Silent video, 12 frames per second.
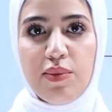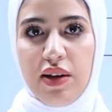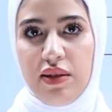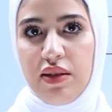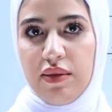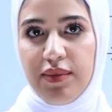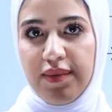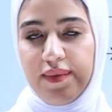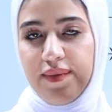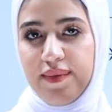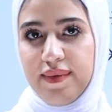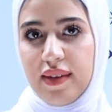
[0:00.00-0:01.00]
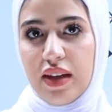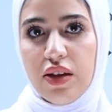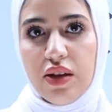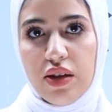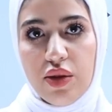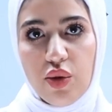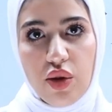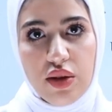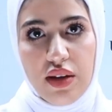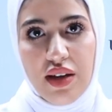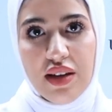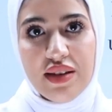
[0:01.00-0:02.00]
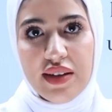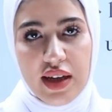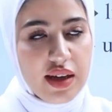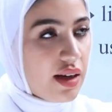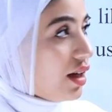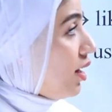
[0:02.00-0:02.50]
ماضي نقطة انتهينا